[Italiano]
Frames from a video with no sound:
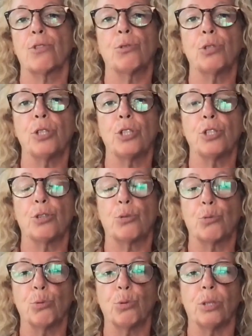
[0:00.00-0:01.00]
di
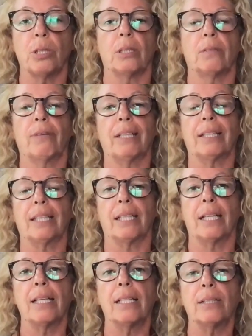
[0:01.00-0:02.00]
studi fatta
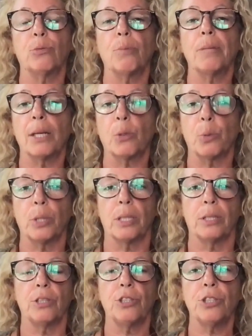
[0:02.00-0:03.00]
nel
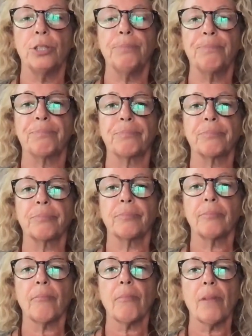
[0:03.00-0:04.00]
2015,
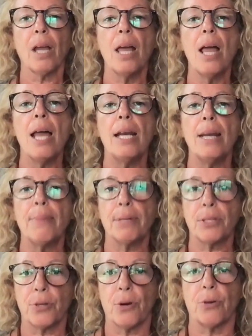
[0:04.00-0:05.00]
le
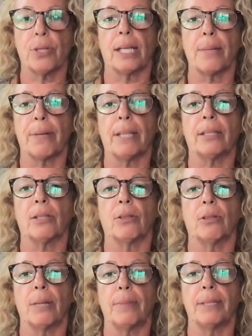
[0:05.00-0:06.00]
persone che
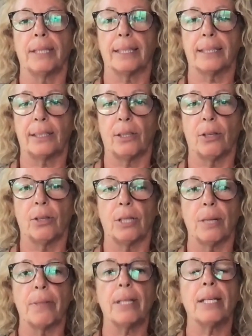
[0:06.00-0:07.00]
praticano la
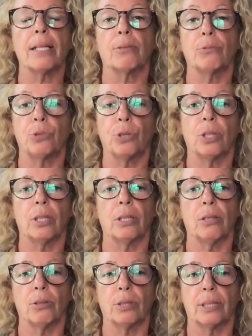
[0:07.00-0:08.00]
meditazione per la riduzione
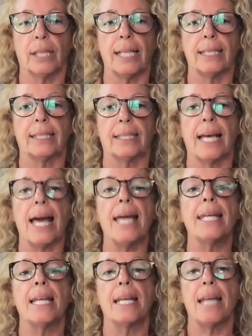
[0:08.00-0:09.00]
dello stress e
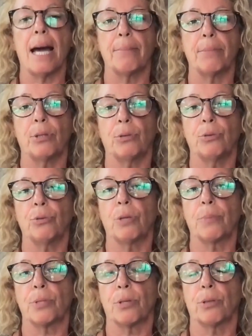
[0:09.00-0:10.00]
nell'ambito di una,
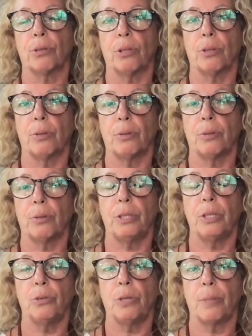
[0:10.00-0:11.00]
psicoterapia,
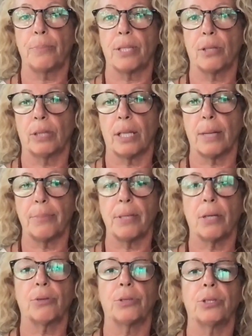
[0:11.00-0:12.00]
di una
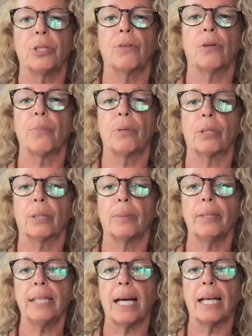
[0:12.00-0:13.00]
psicoterapia
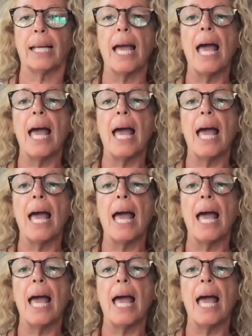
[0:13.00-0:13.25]
cognitivo-comportamentale